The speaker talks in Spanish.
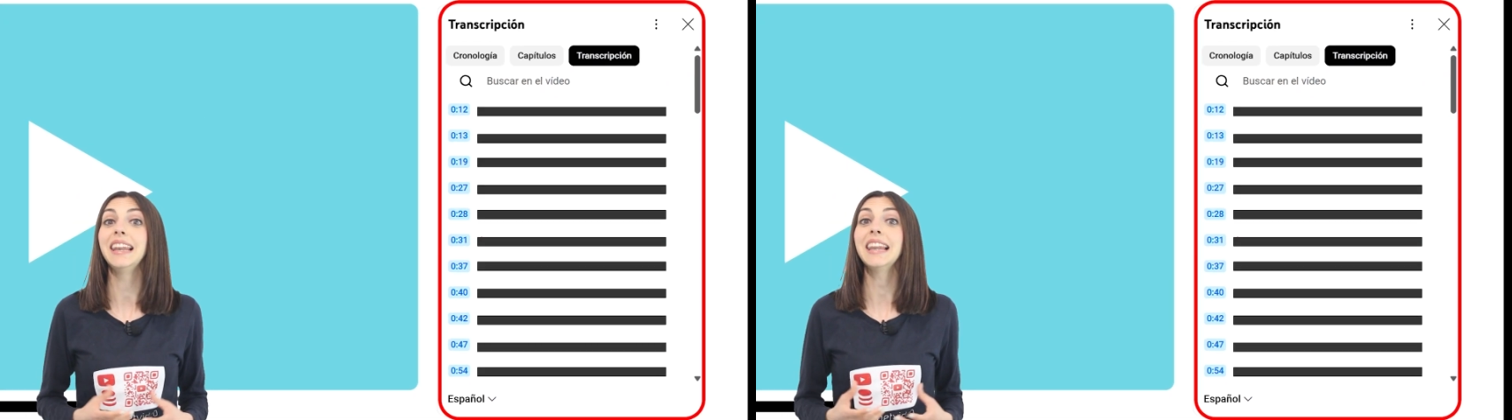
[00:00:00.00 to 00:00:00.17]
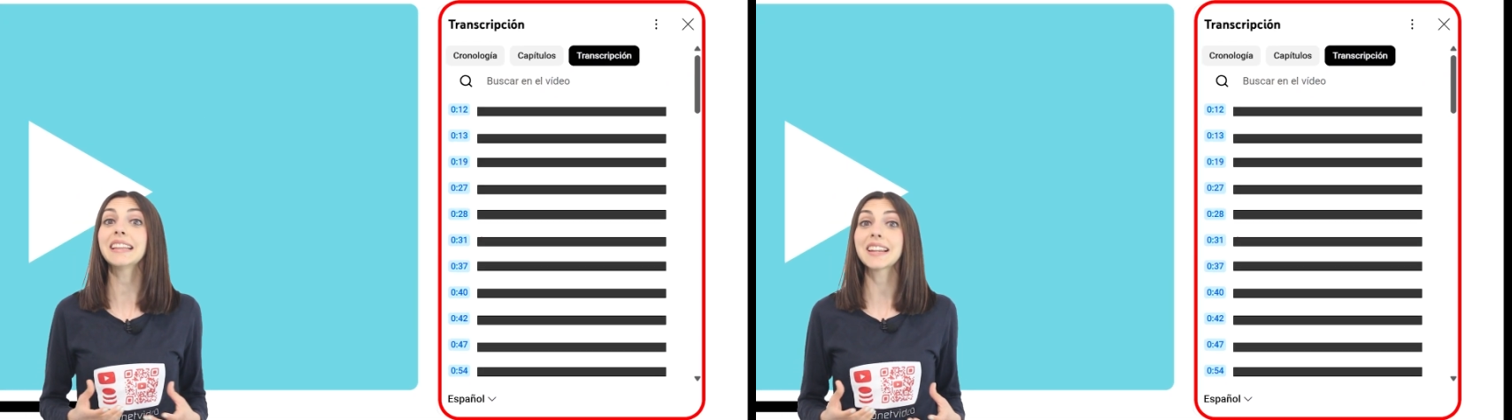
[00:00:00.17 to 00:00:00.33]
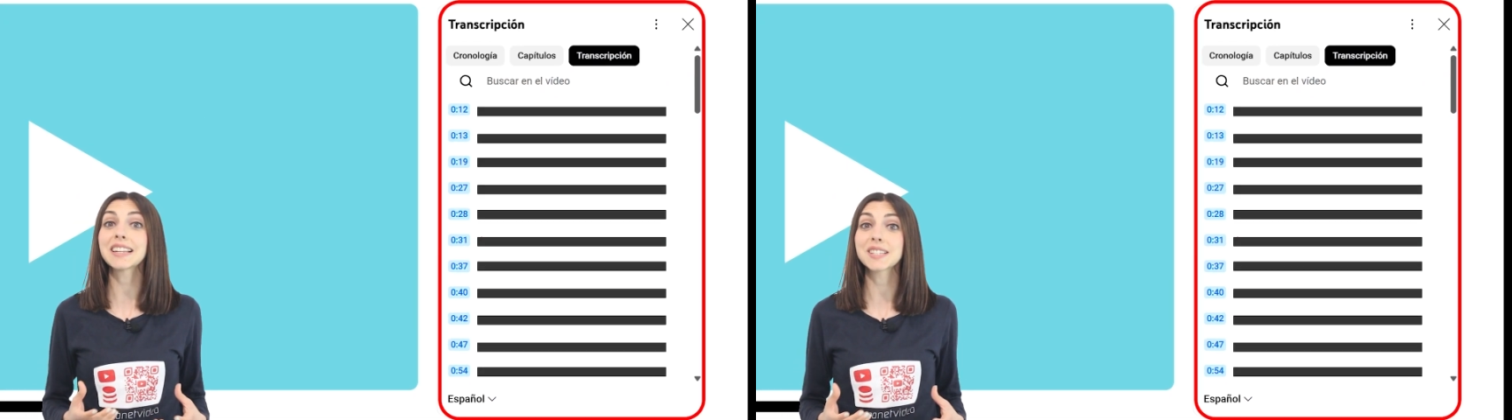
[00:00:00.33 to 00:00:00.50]

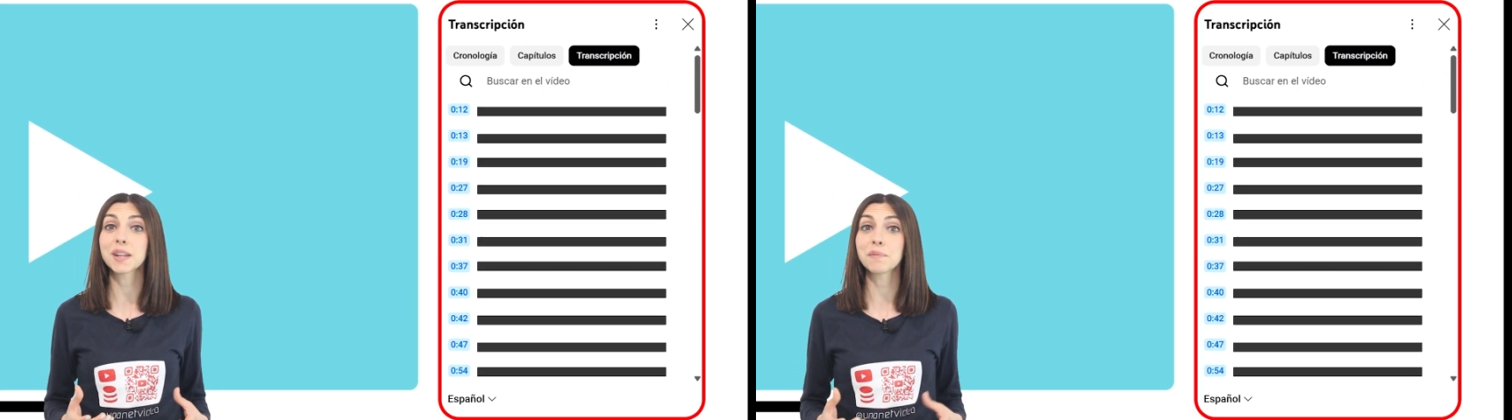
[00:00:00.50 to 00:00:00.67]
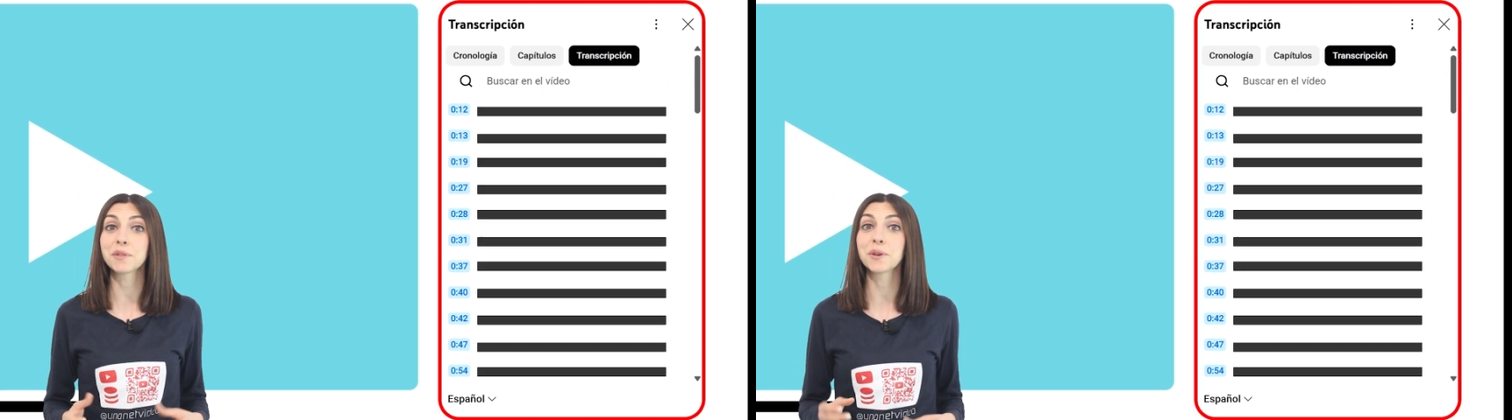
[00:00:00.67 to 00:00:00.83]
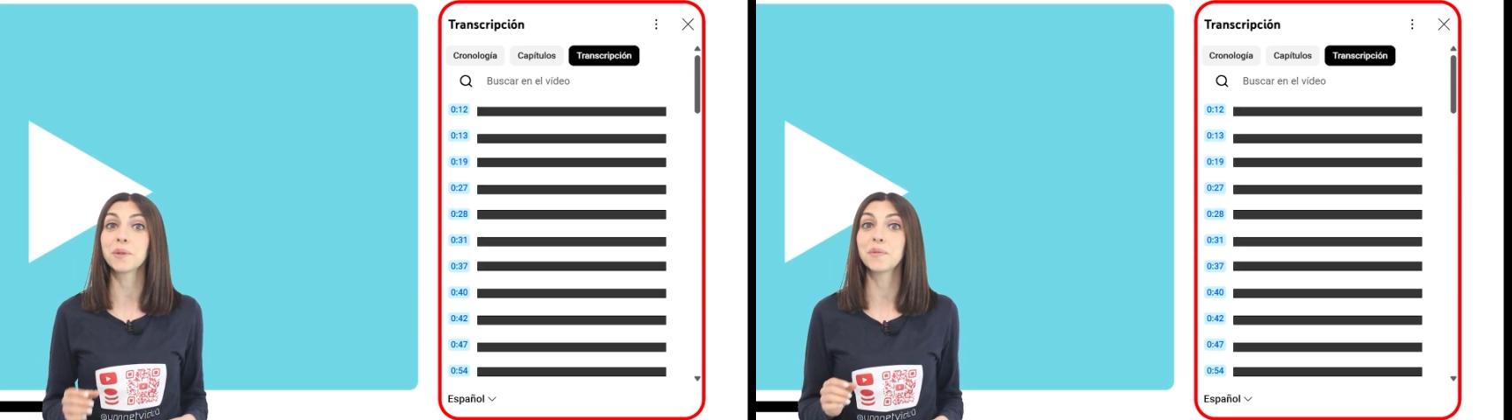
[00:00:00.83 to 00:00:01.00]
la
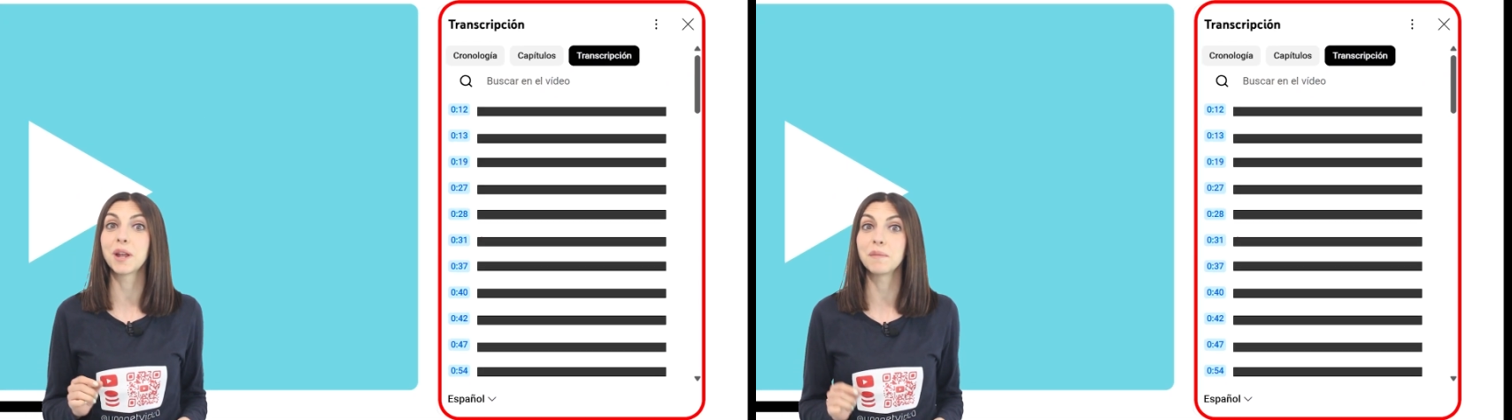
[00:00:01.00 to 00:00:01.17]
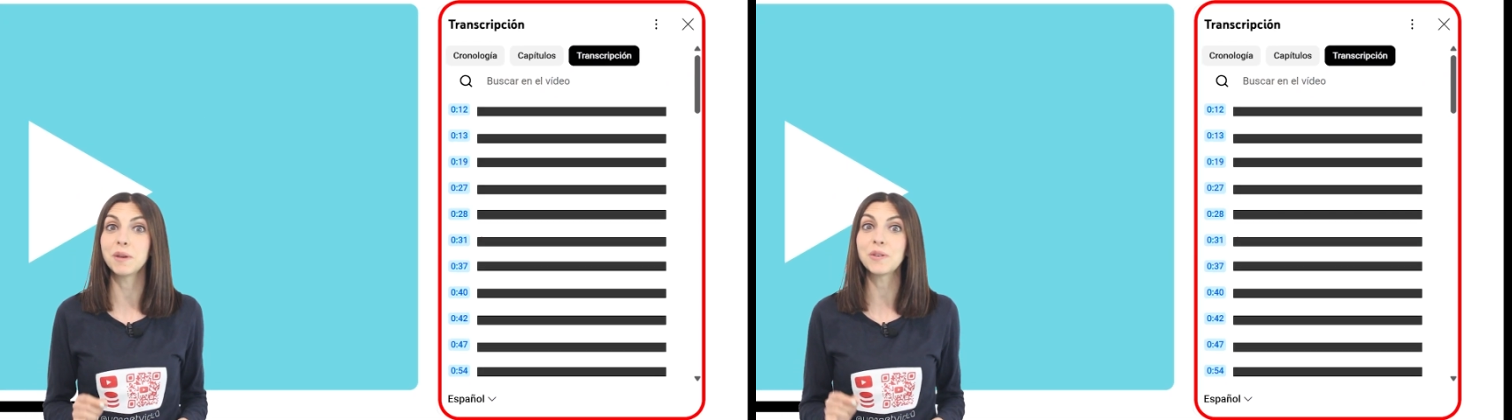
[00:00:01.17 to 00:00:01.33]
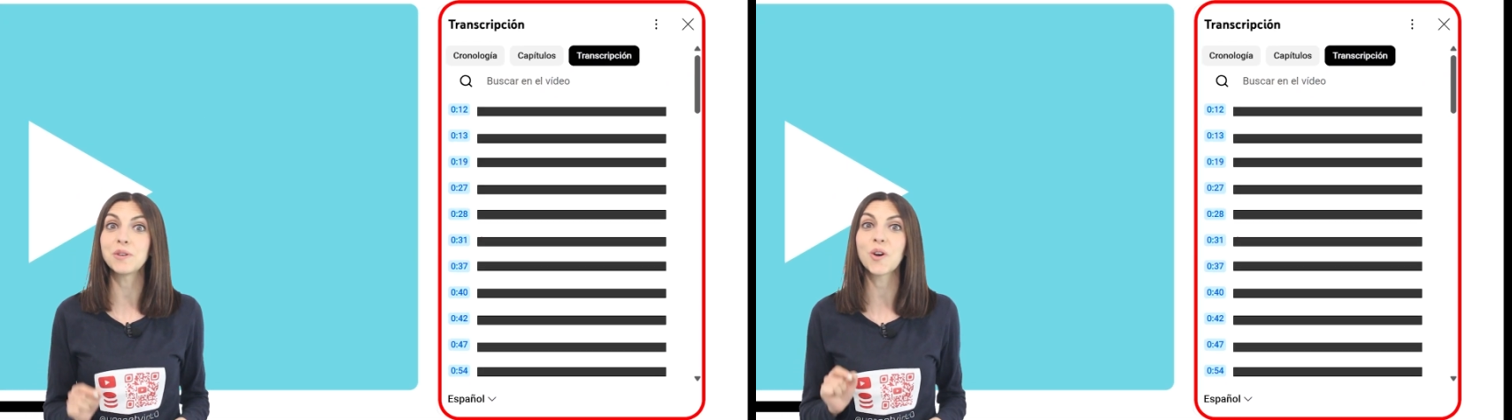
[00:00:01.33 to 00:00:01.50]
transcripción del
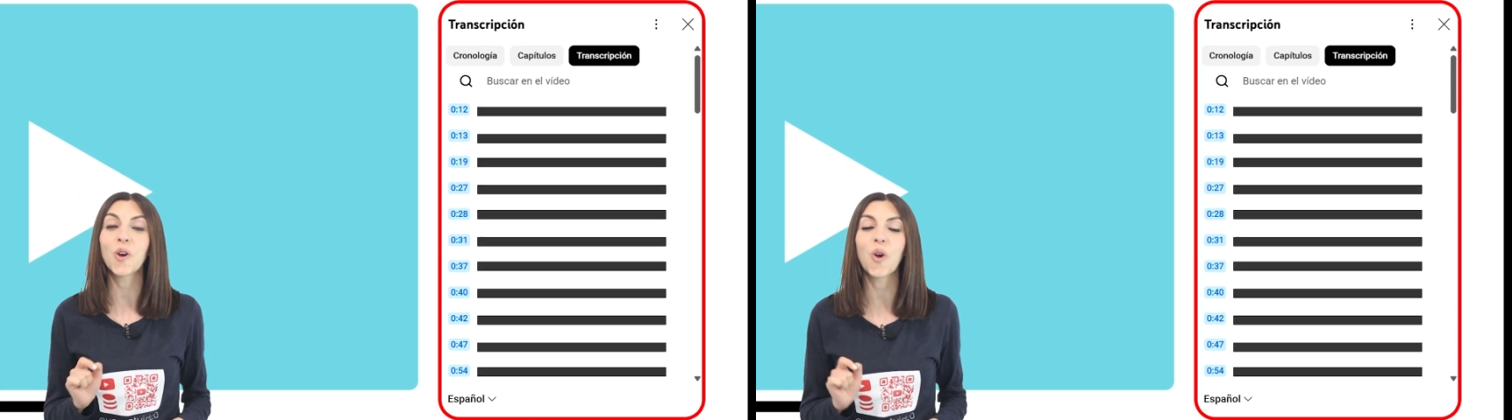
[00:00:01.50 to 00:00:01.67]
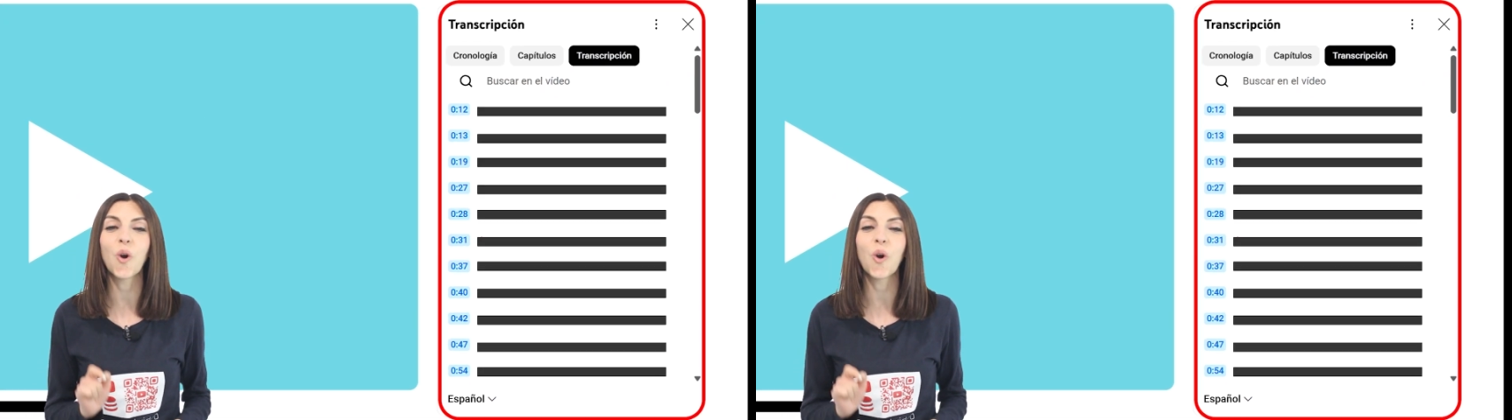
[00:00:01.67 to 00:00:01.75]
vídeo